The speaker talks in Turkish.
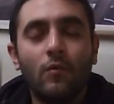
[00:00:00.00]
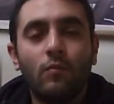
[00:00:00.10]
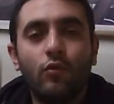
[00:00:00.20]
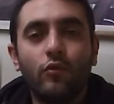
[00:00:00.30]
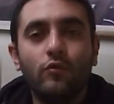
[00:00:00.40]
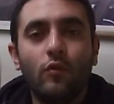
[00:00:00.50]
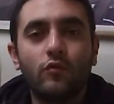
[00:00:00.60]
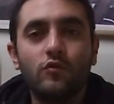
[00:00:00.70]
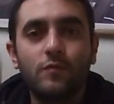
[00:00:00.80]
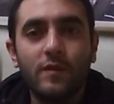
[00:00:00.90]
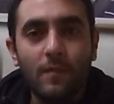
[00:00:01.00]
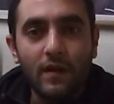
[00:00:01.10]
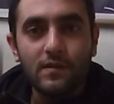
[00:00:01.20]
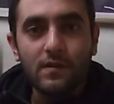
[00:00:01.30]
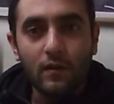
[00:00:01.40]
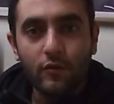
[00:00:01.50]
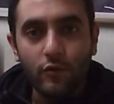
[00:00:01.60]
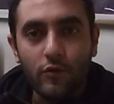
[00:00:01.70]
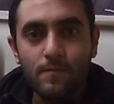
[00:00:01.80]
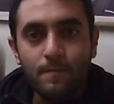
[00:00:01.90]
Bugün 31 Mart Salı
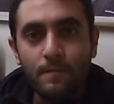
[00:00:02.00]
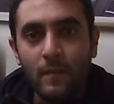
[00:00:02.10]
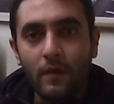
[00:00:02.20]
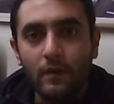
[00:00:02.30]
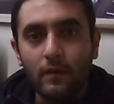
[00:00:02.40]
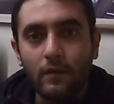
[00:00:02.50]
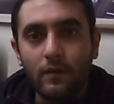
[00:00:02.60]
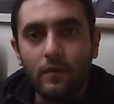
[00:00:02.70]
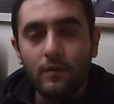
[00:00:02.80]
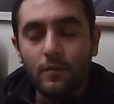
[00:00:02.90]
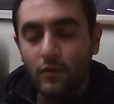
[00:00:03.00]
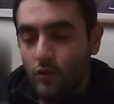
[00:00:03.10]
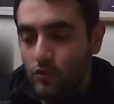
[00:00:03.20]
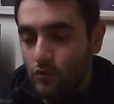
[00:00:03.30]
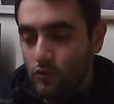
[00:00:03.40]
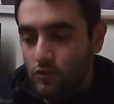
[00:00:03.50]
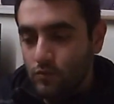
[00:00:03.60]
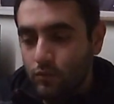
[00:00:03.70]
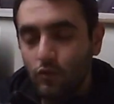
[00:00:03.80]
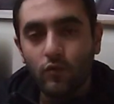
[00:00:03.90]
günü. Ee, biliyorsunuz
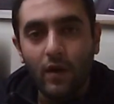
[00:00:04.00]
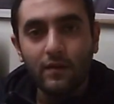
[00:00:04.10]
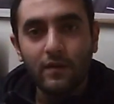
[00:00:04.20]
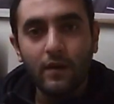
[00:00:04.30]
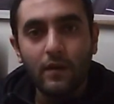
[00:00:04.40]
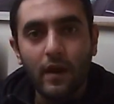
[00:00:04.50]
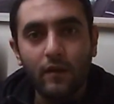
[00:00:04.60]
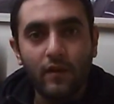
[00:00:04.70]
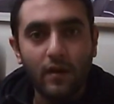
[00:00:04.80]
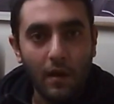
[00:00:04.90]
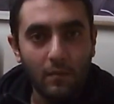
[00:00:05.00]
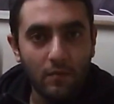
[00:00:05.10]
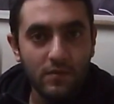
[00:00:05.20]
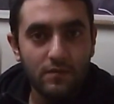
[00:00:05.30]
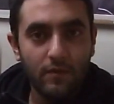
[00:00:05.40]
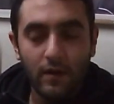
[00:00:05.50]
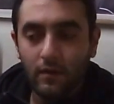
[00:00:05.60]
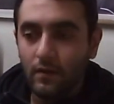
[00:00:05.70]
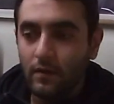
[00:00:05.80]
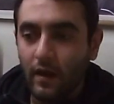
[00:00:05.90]
bugünlerde evde kalmamız
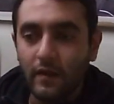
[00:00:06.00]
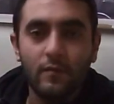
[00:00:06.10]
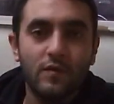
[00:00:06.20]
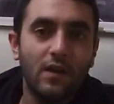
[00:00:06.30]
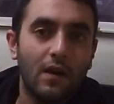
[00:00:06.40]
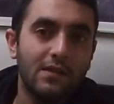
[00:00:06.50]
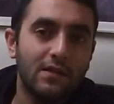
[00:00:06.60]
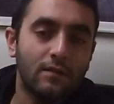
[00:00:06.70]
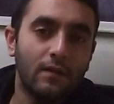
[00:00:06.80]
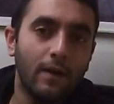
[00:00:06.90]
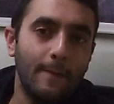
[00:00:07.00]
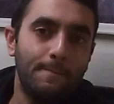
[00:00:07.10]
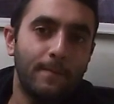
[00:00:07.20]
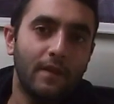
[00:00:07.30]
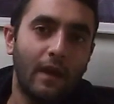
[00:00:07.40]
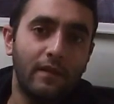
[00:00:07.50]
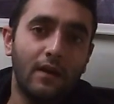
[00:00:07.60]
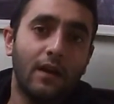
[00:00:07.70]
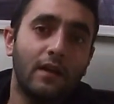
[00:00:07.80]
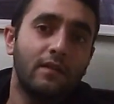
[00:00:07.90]
ve kendimize aslında kendi
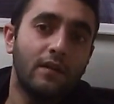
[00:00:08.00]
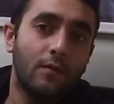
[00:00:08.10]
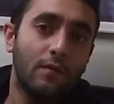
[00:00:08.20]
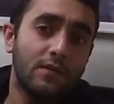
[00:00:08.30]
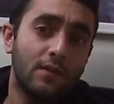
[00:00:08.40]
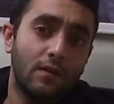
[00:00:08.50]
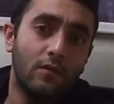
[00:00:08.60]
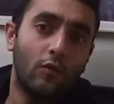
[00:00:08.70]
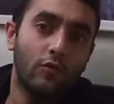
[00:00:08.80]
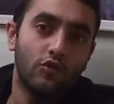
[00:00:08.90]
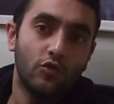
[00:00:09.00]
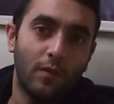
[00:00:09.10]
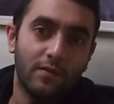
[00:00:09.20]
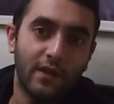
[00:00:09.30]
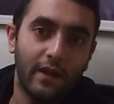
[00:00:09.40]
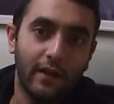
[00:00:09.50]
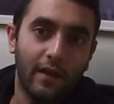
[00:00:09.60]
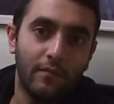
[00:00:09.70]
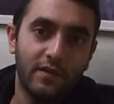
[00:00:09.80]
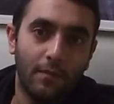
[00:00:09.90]
karantinamızı oluşturmamız
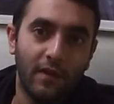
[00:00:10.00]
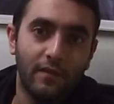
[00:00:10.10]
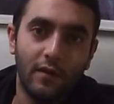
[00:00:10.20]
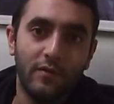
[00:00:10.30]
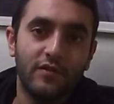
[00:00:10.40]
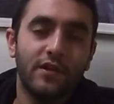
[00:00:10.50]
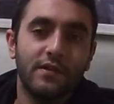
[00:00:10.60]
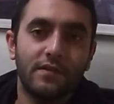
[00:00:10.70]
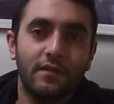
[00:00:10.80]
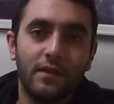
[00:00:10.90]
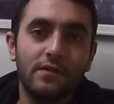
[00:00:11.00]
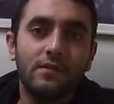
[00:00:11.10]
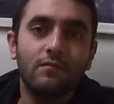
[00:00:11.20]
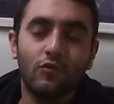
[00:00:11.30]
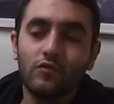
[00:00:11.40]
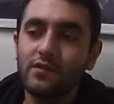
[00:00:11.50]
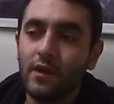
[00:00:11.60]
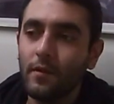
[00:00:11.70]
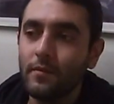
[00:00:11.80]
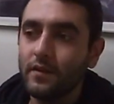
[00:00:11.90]
gereken bir zaman dilimi içerisindeyiz. Bunun
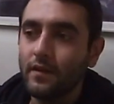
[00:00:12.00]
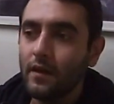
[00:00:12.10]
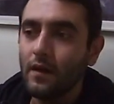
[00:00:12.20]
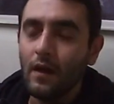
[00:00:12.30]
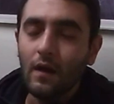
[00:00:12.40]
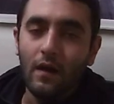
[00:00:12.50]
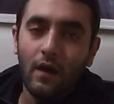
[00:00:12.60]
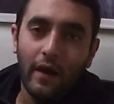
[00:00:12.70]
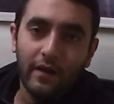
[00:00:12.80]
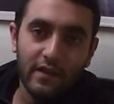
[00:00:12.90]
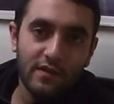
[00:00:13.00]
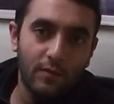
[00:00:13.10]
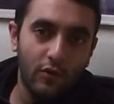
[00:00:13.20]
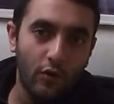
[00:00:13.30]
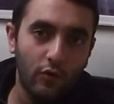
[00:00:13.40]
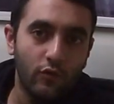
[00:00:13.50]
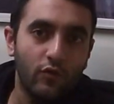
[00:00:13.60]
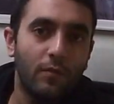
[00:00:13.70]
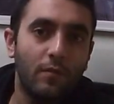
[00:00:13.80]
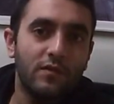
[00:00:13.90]
sebebini de herkes biliyor.
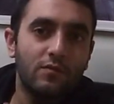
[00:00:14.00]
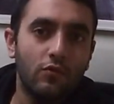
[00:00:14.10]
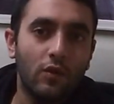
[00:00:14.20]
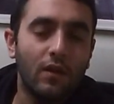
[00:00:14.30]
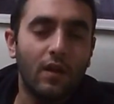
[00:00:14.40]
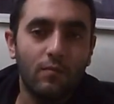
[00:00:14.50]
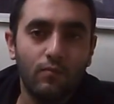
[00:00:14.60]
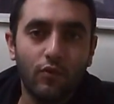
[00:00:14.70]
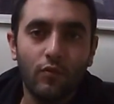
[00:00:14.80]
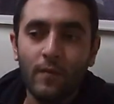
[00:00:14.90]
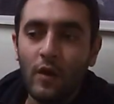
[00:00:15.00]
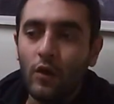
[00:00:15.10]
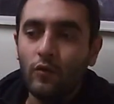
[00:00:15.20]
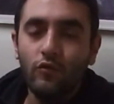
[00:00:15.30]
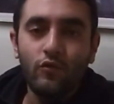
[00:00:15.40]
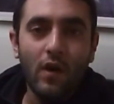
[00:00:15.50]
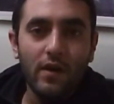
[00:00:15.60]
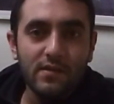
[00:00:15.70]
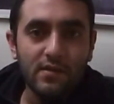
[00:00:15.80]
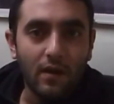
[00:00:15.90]
Gündemimiz bu aralar bu.
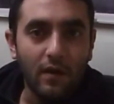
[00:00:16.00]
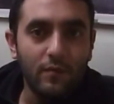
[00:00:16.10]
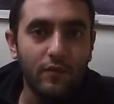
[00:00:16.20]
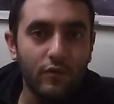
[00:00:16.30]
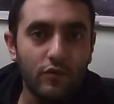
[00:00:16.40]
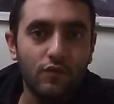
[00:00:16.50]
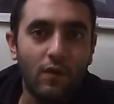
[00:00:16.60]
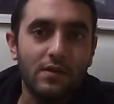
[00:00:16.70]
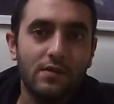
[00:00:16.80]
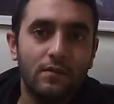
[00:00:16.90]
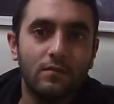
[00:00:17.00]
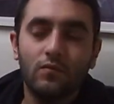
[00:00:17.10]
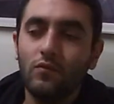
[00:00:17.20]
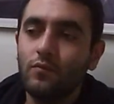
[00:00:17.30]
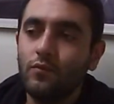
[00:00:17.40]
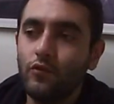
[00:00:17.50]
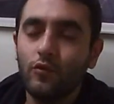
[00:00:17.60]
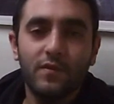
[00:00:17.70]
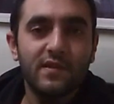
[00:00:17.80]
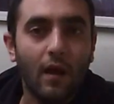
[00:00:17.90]
Dünyayı saran bir virüs var. Bu
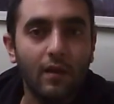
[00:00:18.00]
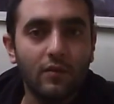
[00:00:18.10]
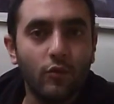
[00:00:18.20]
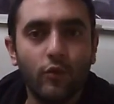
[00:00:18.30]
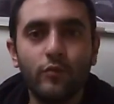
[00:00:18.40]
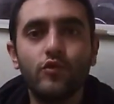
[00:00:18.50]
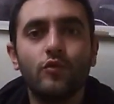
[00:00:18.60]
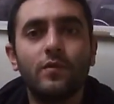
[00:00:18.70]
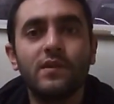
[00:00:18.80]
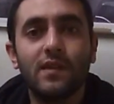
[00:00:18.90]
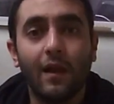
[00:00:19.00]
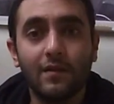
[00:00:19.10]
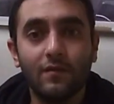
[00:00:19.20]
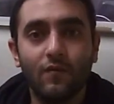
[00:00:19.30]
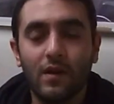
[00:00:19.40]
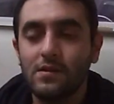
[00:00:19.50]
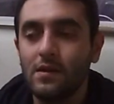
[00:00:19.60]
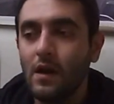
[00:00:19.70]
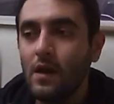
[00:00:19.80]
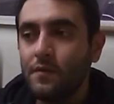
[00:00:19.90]
büyük bir salgın, ölümcül bir salgın var.
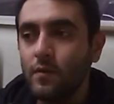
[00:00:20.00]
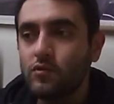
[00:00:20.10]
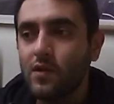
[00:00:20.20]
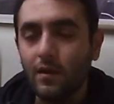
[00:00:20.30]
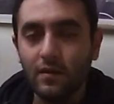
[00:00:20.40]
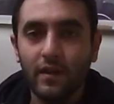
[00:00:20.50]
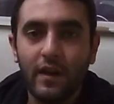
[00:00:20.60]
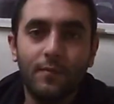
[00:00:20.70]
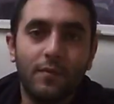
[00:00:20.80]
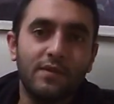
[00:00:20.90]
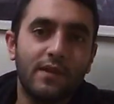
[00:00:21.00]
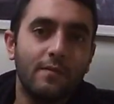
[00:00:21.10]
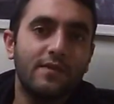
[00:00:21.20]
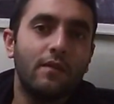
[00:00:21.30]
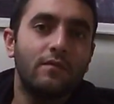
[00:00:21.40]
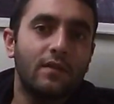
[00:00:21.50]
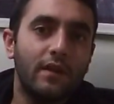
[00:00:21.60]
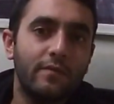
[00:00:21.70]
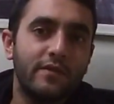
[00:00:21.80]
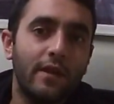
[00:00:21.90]
Ve bu salgından hepimiz hem
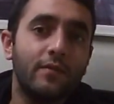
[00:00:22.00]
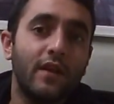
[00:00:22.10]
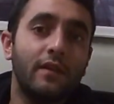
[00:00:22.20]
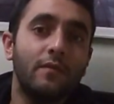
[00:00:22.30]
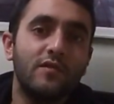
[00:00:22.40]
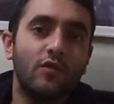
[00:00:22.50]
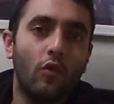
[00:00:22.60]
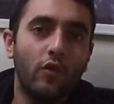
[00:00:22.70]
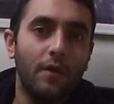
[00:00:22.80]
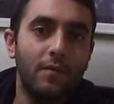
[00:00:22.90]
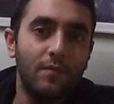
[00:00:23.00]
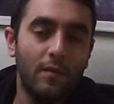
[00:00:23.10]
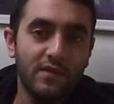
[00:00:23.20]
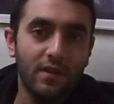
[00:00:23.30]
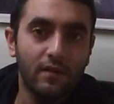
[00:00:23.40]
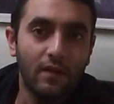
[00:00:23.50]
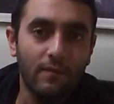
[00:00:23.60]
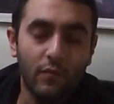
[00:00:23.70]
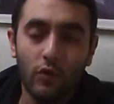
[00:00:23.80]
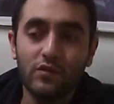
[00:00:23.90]
sevdiklerimizi hem kendimizi koruyabilmemiz
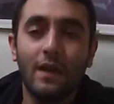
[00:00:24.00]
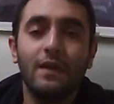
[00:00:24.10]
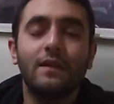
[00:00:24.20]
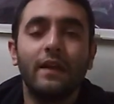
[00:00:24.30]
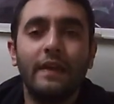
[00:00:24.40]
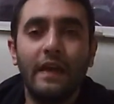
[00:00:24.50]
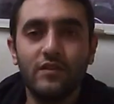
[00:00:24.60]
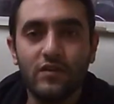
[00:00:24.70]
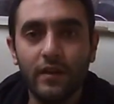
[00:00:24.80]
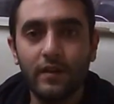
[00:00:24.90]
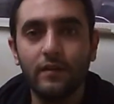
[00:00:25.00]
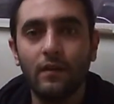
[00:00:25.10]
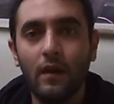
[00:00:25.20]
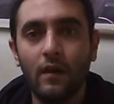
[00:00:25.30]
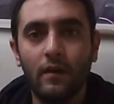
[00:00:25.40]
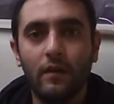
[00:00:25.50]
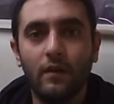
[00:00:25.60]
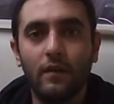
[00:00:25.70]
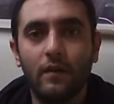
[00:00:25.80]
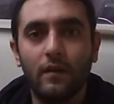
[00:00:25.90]
adına özellikle gençlerin
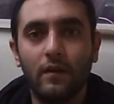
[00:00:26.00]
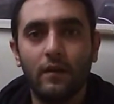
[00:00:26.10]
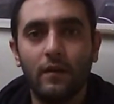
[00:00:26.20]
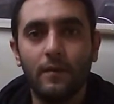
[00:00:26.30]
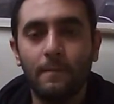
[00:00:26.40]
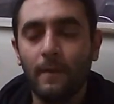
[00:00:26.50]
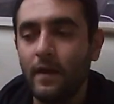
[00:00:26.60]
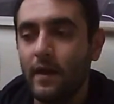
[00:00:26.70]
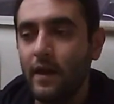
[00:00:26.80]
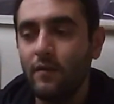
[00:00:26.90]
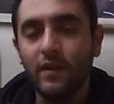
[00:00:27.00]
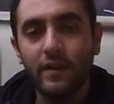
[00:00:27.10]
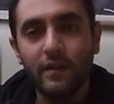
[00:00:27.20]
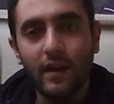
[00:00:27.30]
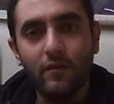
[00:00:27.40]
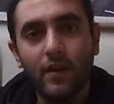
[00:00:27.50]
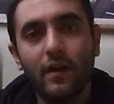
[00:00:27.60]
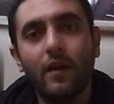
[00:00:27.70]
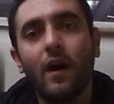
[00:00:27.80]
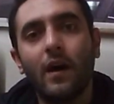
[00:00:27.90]
ee, evlerine
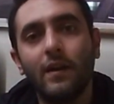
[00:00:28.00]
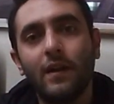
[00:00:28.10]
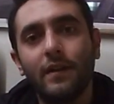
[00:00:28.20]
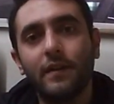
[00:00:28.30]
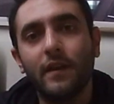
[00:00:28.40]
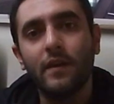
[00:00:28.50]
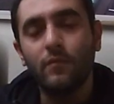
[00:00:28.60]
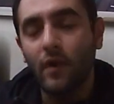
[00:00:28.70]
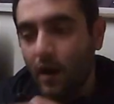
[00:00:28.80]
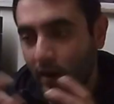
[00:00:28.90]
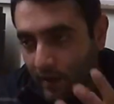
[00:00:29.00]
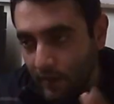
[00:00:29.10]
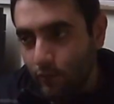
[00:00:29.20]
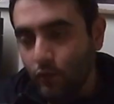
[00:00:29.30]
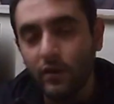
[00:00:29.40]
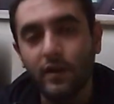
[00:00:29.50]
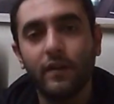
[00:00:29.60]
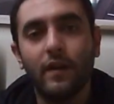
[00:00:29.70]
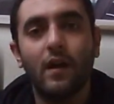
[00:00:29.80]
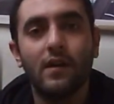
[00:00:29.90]
ve ailelerine, aile
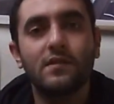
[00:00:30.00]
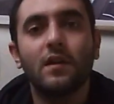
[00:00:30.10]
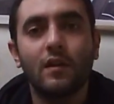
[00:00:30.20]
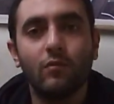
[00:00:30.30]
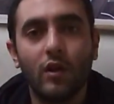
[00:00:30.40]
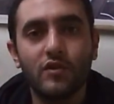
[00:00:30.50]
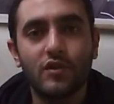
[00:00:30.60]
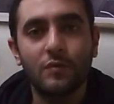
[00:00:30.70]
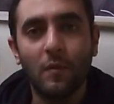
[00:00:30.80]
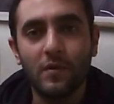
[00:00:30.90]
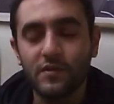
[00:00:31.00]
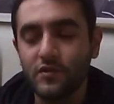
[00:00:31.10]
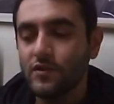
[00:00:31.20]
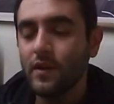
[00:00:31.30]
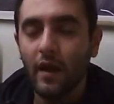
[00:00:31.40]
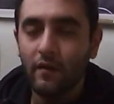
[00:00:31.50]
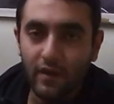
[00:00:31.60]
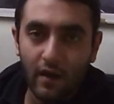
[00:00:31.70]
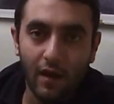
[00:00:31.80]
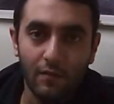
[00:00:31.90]
büyüklerine hastalık bulaştırmaması için
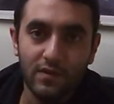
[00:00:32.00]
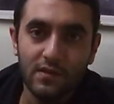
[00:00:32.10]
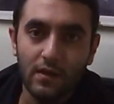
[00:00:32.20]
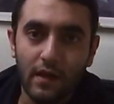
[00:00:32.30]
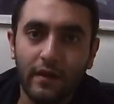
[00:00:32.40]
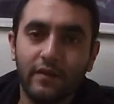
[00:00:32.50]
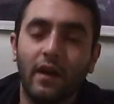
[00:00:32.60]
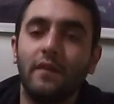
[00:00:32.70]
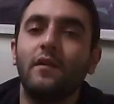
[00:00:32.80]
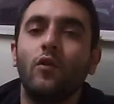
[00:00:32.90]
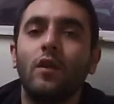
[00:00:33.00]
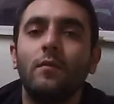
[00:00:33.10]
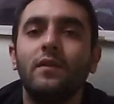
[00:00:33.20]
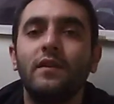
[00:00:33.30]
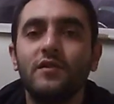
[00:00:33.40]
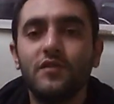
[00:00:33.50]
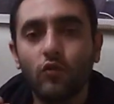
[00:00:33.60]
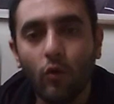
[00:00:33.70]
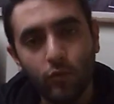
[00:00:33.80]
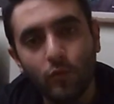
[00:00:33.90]
evde kalması, kendini olabildiğince
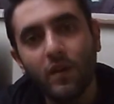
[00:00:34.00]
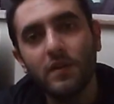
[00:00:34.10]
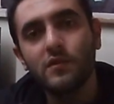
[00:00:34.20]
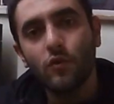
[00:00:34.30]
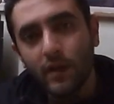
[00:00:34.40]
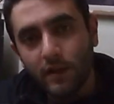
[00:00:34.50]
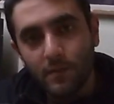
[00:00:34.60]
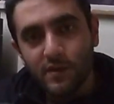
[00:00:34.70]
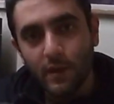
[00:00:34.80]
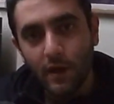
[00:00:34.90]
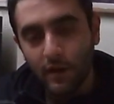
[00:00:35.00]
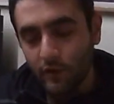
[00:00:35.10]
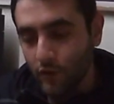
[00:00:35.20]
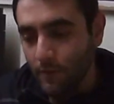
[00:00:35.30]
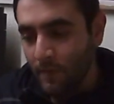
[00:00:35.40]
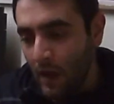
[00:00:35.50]
toplumdan izole etmesi gerekiyor.